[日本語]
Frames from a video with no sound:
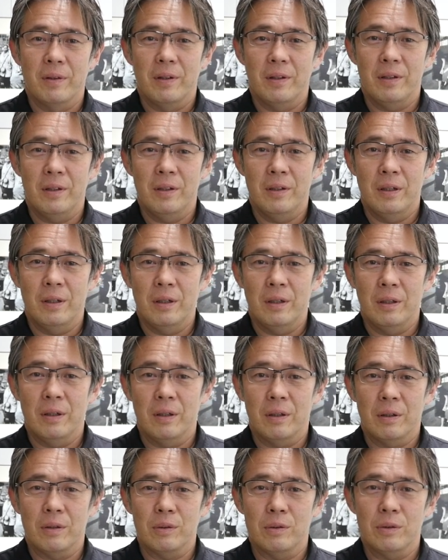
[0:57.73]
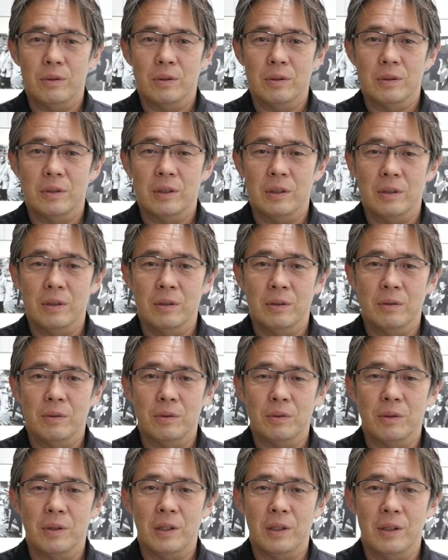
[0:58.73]
えー、この全
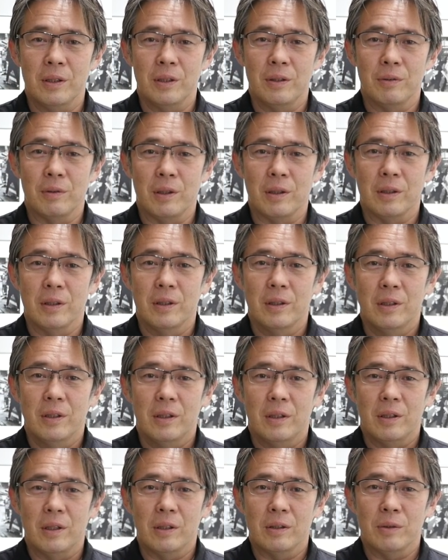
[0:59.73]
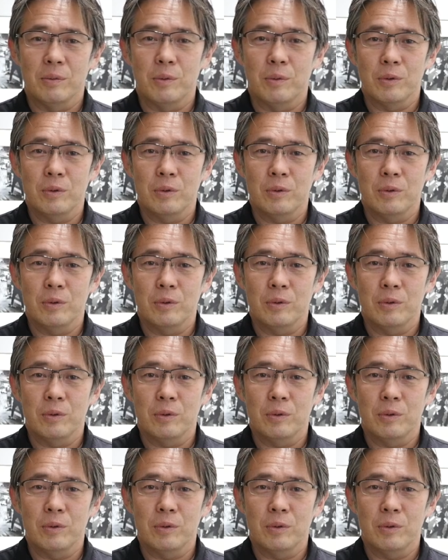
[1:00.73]
フォトギャラリーはあの